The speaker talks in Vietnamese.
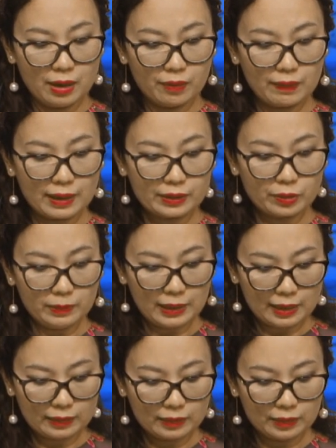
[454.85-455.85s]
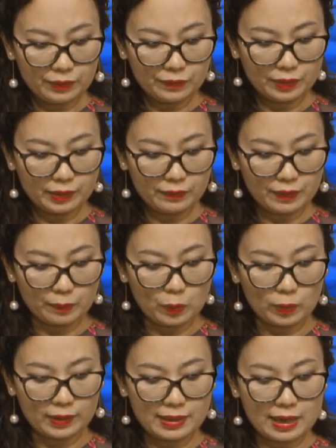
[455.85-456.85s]
Và chúng ta tới với việc Bộ
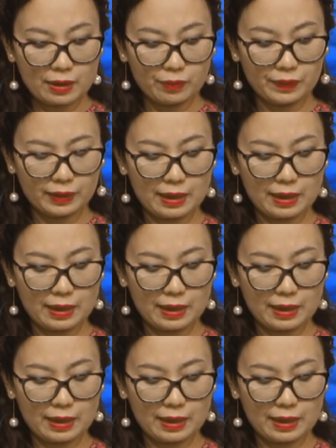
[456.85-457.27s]
Ngoại giao Việt